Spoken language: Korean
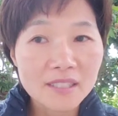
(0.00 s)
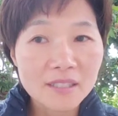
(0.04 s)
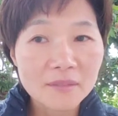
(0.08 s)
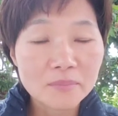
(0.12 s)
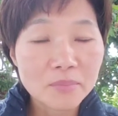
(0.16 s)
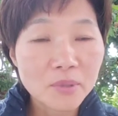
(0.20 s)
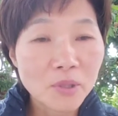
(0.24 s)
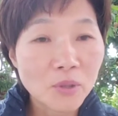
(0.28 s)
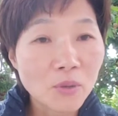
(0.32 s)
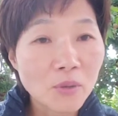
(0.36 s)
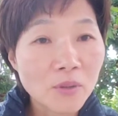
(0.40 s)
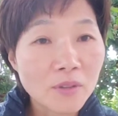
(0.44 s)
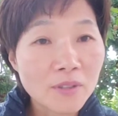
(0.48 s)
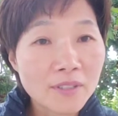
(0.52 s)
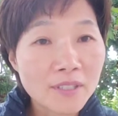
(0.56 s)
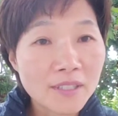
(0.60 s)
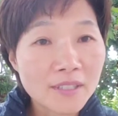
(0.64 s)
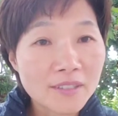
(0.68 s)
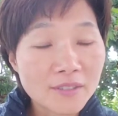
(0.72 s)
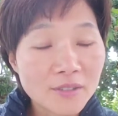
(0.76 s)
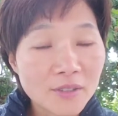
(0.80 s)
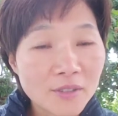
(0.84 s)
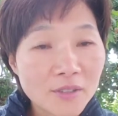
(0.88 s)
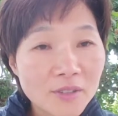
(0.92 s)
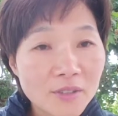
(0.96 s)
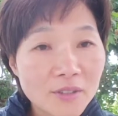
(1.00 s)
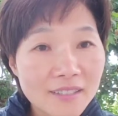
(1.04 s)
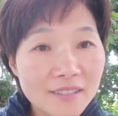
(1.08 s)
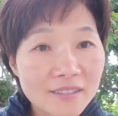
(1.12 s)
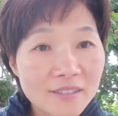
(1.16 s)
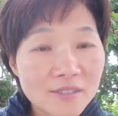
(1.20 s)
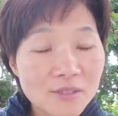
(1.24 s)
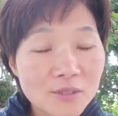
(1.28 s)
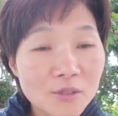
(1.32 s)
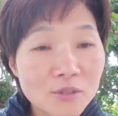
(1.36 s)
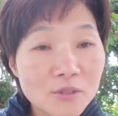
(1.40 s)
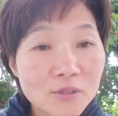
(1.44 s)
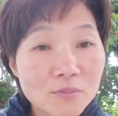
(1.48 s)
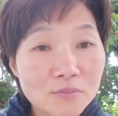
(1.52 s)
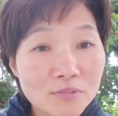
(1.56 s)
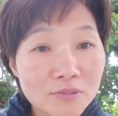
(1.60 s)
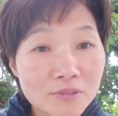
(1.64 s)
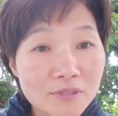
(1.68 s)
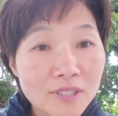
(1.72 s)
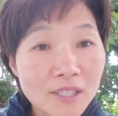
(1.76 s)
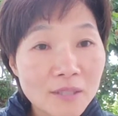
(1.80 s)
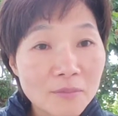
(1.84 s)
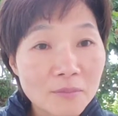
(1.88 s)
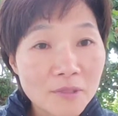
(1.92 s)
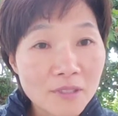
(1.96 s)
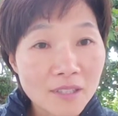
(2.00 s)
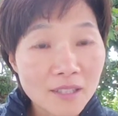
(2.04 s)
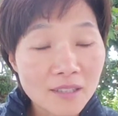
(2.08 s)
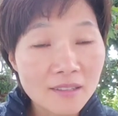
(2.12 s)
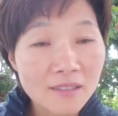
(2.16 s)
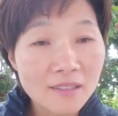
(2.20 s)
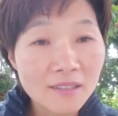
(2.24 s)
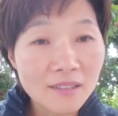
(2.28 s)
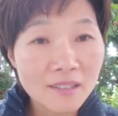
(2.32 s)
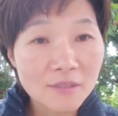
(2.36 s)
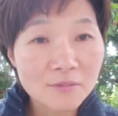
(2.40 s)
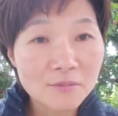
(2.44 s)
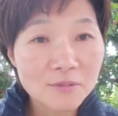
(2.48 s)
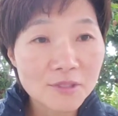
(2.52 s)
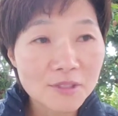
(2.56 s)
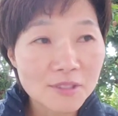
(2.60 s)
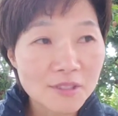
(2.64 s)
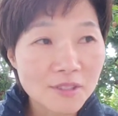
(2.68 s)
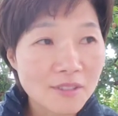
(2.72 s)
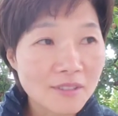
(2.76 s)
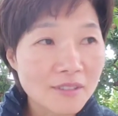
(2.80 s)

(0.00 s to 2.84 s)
병원에서 그거를 부담을 했는가 보죠.